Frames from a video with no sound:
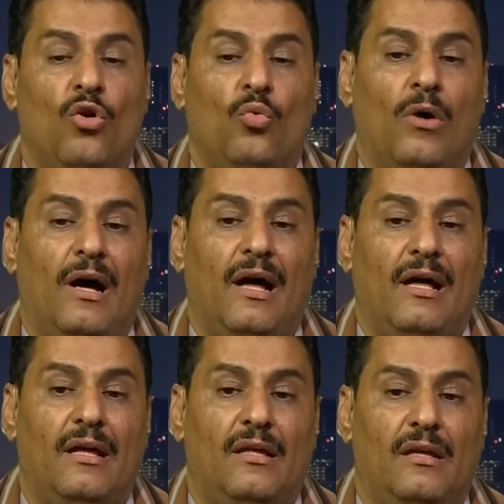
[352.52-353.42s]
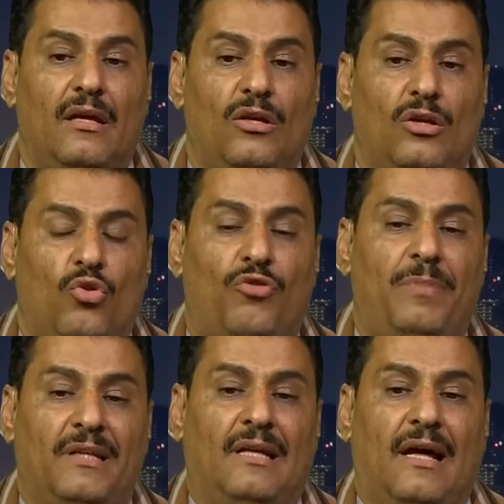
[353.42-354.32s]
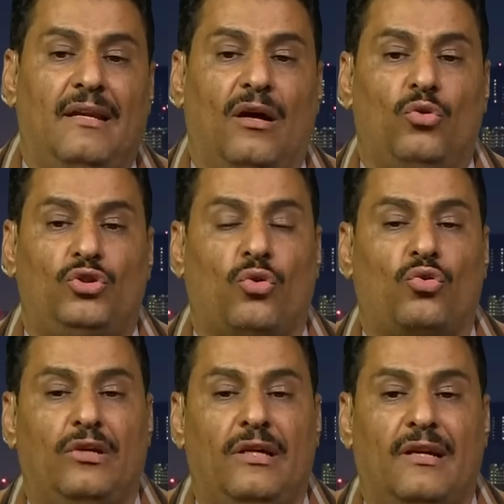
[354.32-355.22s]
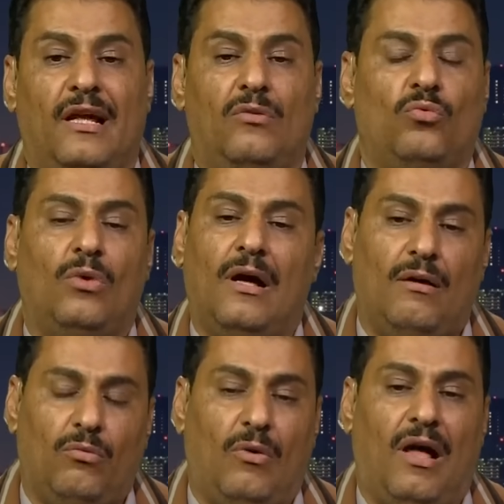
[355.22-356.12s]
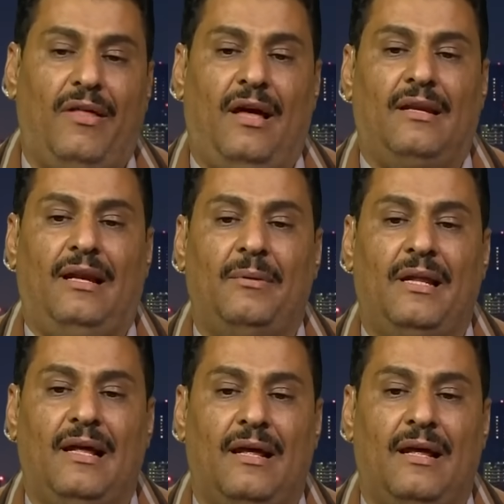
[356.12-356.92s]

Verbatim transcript: ويثبت آه، انه شرطي ايران وواضح ان العمليه الان